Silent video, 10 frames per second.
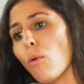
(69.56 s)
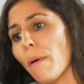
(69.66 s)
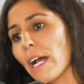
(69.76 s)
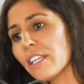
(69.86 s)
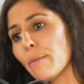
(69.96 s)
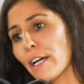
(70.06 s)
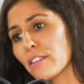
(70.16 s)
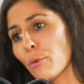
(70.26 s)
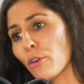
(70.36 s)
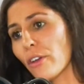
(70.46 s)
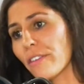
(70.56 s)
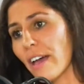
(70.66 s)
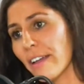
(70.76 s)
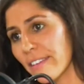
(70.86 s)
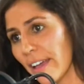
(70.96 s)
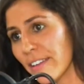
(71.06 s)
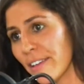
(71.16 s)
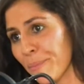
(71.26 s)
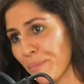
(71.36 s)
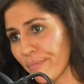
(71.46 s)
on parle des parties prenantes internes
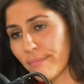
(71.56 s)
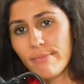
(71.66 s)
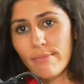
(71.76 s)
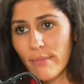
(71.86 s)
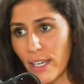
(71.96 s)
Mhm.